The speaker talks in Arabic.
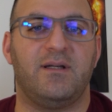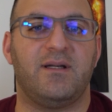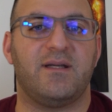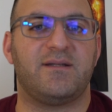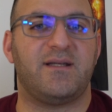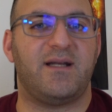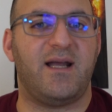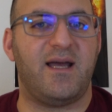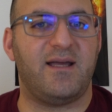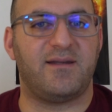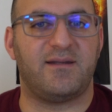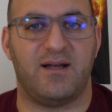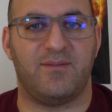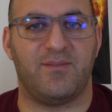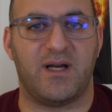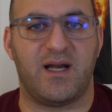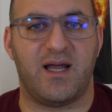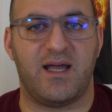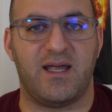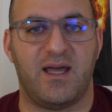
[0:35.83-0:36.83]
أن صناعة
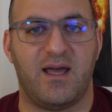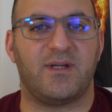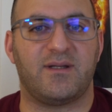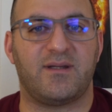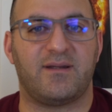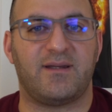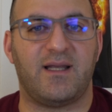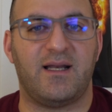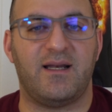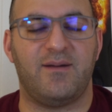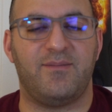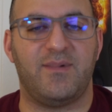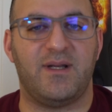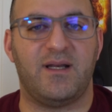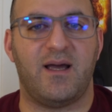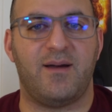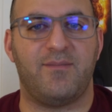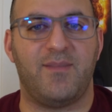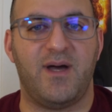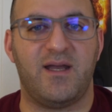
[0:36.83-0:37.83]
المرايا تتطلب
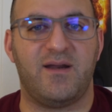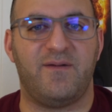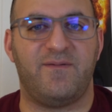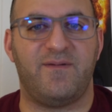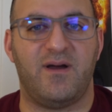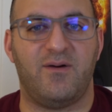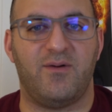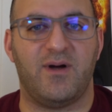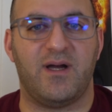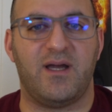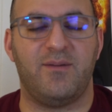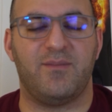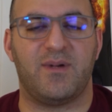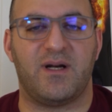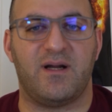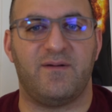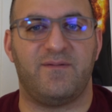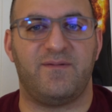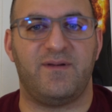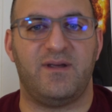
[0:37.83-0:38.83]
إلى معرفة
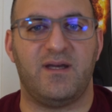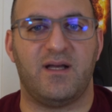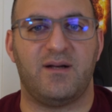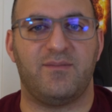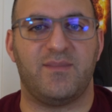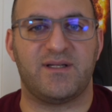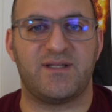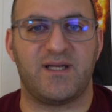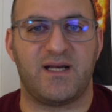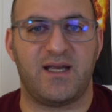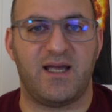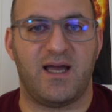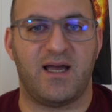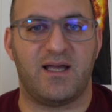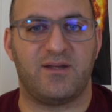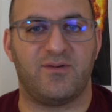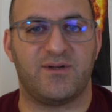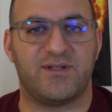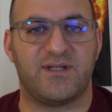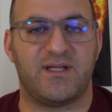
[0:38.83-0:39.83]
وخبرة في
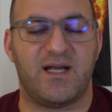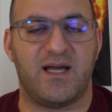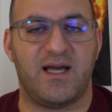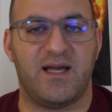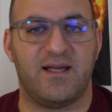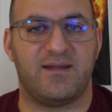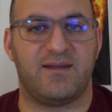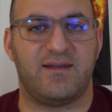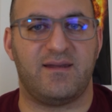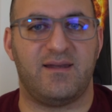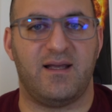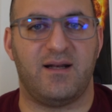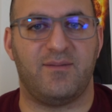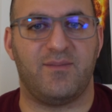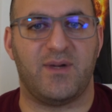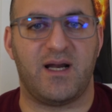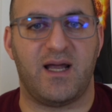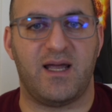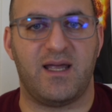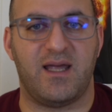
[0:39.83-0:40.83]
البصريات وصناعة
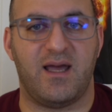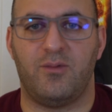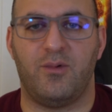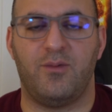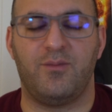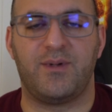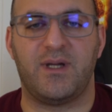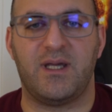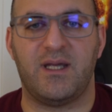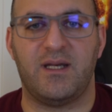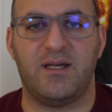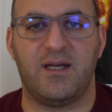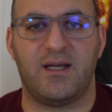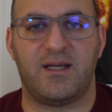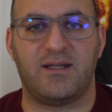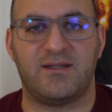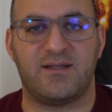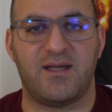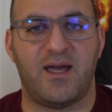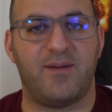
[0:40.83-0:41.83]
المرايا ممكن
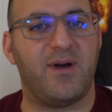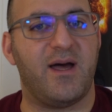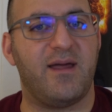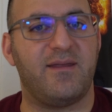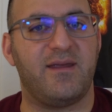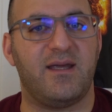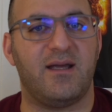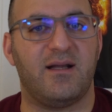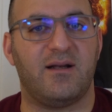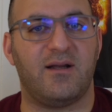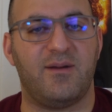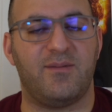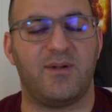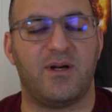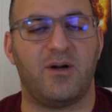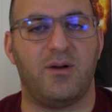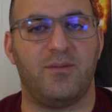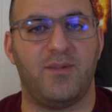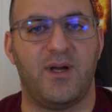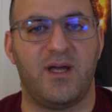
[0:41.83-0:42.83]
اكتساب هذه
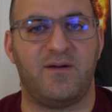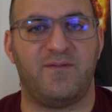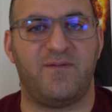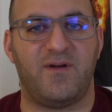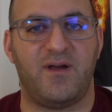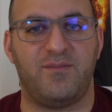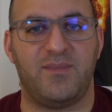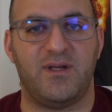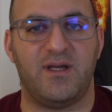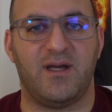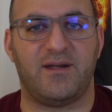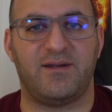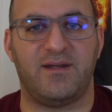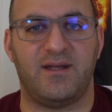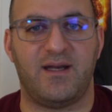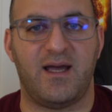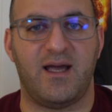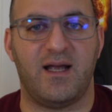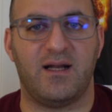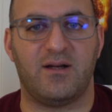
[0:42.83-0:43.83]
الخبرة والمعرفة
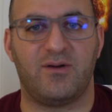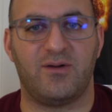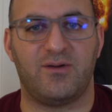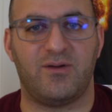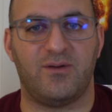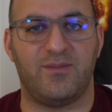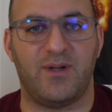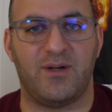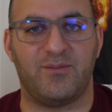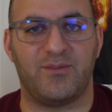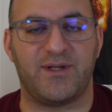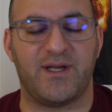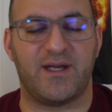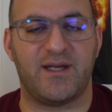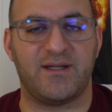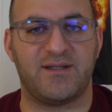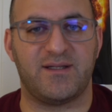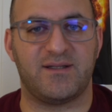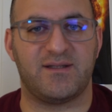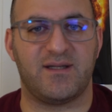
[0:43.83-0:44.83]
باقتناء الكتب
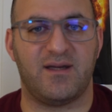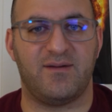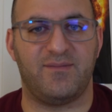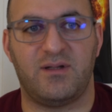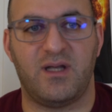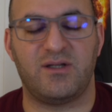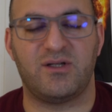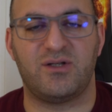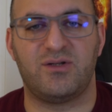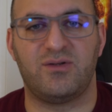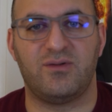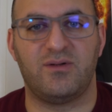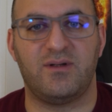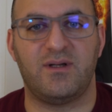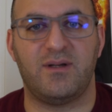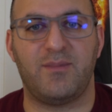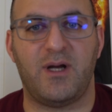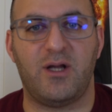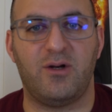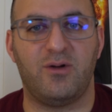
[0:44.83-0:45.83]
المتخصصة تجدون
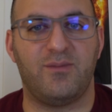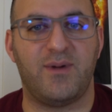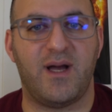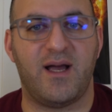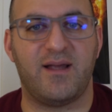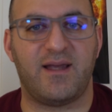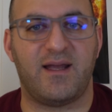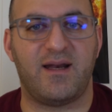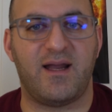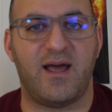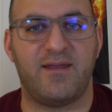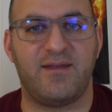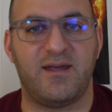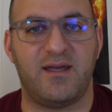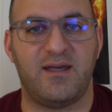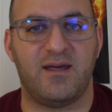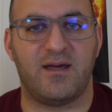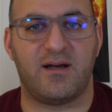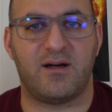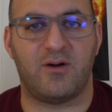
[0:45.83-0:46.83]
معلومات عن
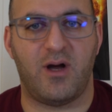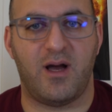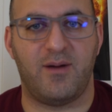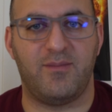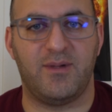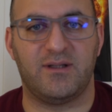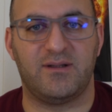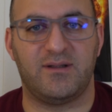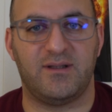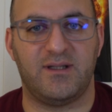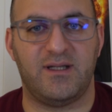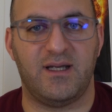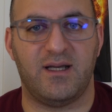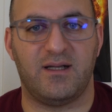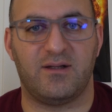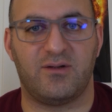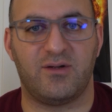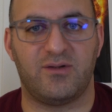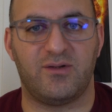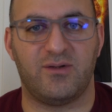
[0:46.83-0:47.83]
هذه الروابط
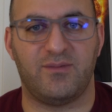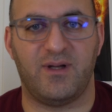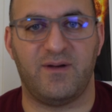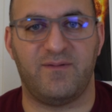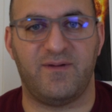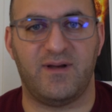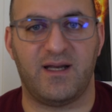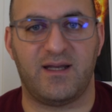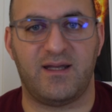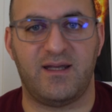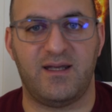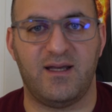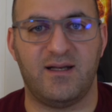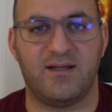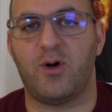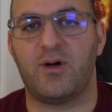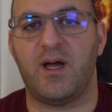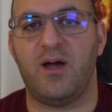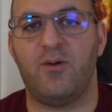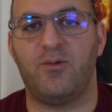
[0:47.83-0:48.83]
للكتب الفلكية
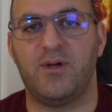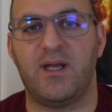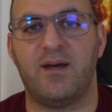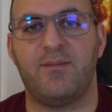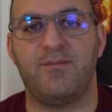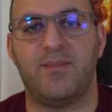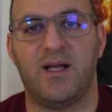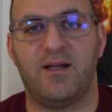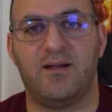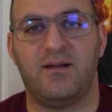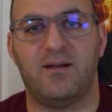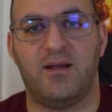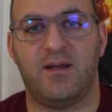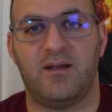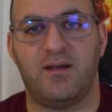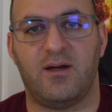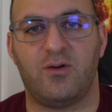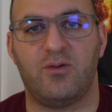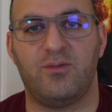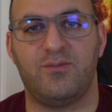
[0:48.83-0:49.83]
موقع ويليام بيل
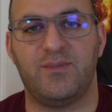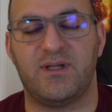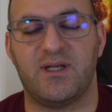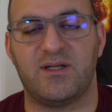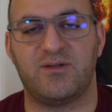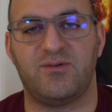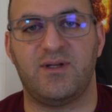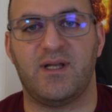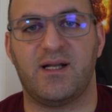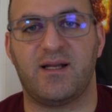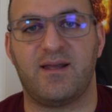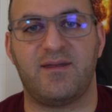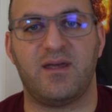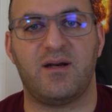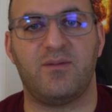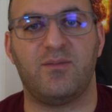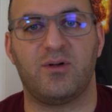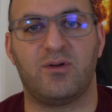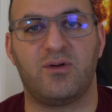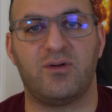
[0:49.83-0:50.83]
آه، يقوم بتزويد
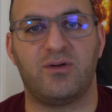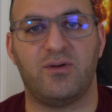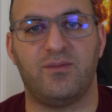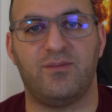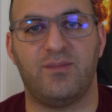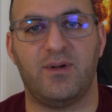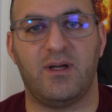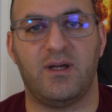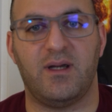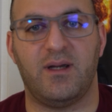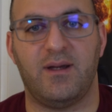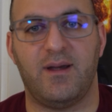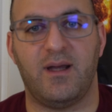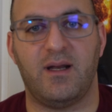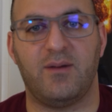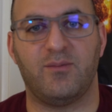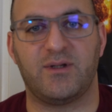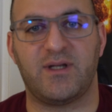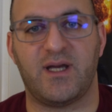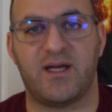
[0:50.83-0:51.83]
الكثير من الكتب آه،
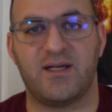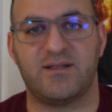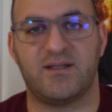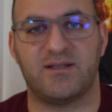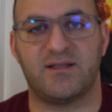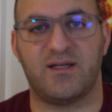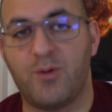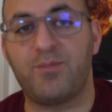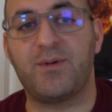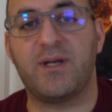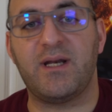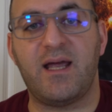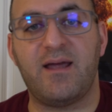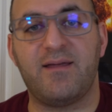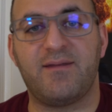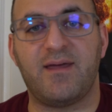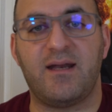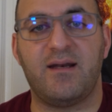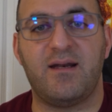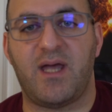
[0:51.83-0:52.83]
المتخصصة ممكن
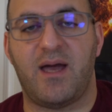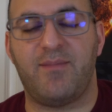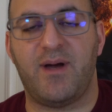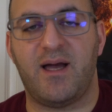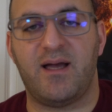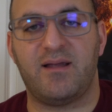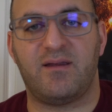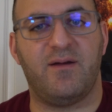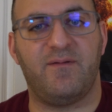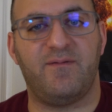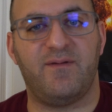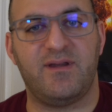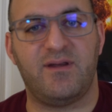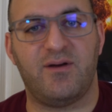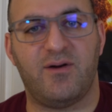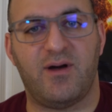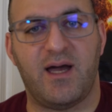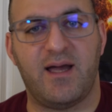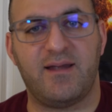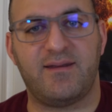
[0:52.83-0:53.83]
أيضا متابعة
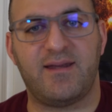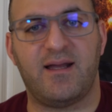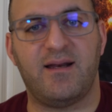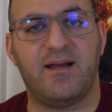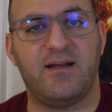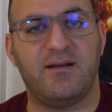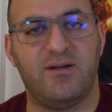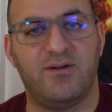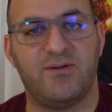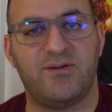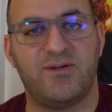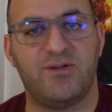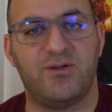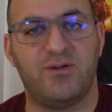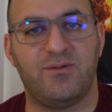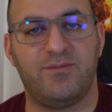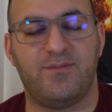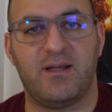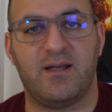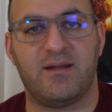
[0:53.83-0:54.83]
فيديوهات على
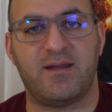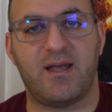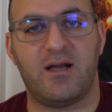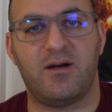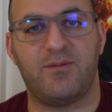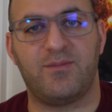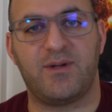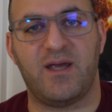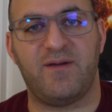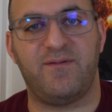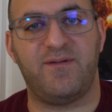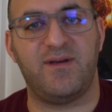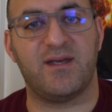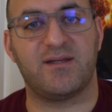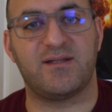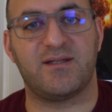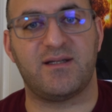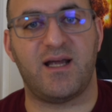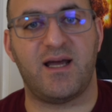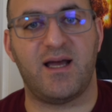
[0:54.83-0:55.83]
اليوتيوب لتعلم
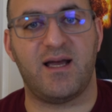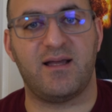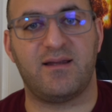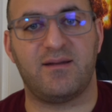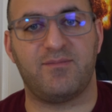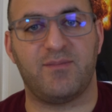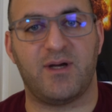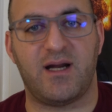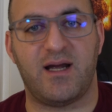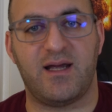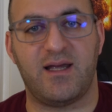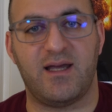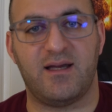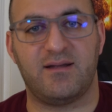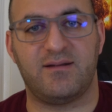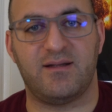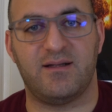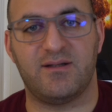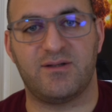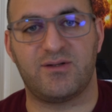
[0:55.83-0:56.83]
كيفية صناعة مرايا
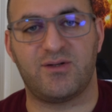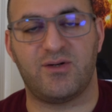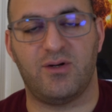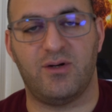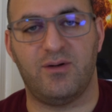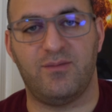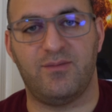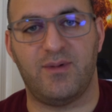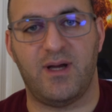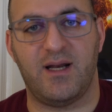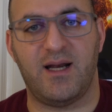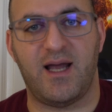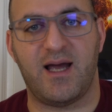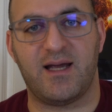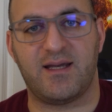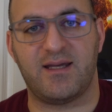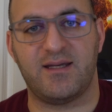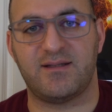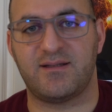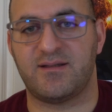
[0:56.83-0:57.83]
التلسكوب
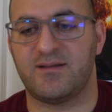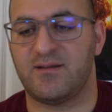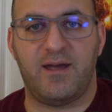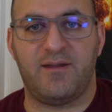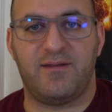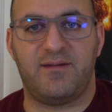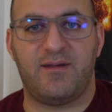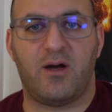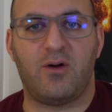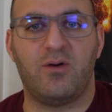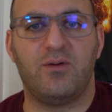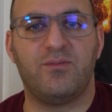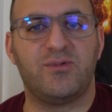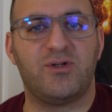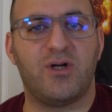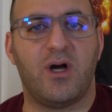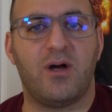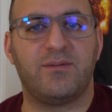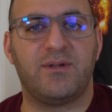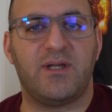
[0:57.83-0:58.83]
العاكس حيث يقوم
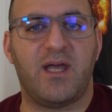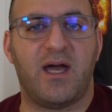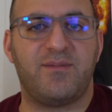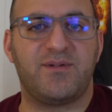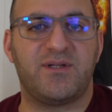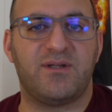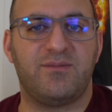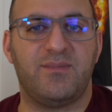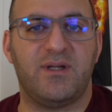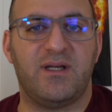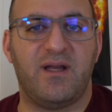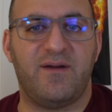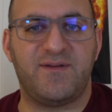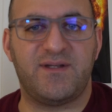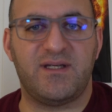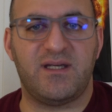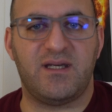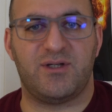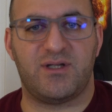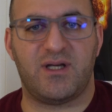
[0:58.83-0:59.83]
جون دابسون
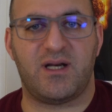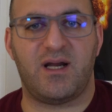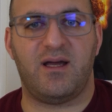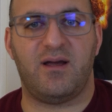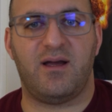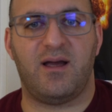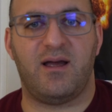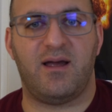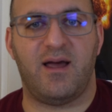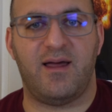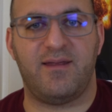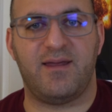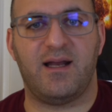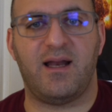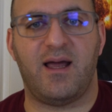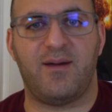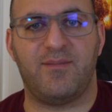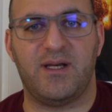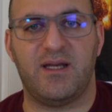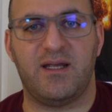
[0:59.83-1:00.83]
بنفسه بشرح هذه
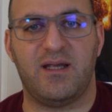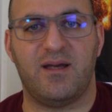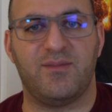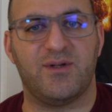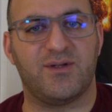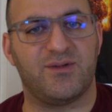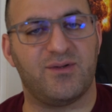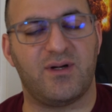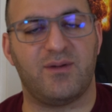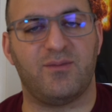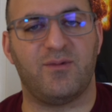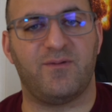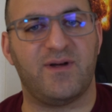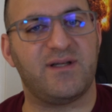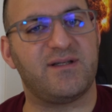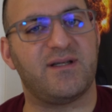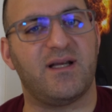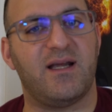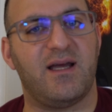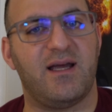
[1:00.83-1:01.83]
العملية بصورة
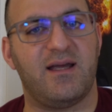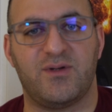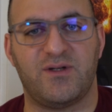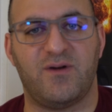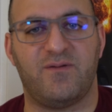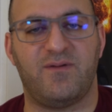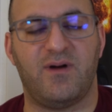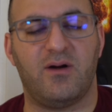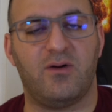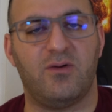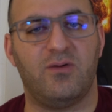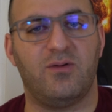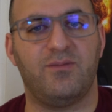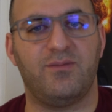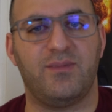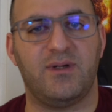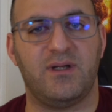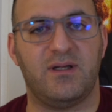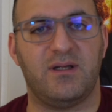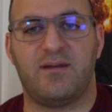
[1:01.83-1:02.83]
مفصلة وسوف
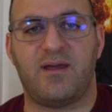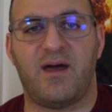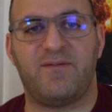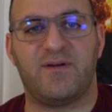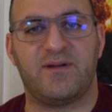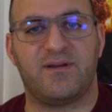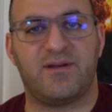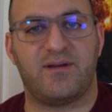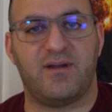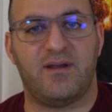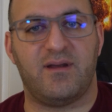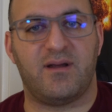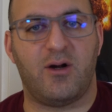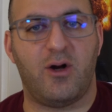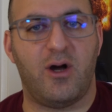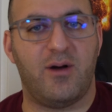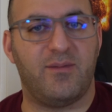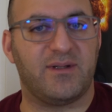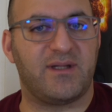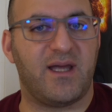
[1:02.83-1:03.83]
أقوم بإضافة
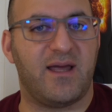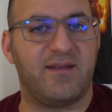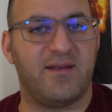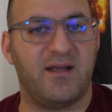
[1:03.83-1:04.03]
روابط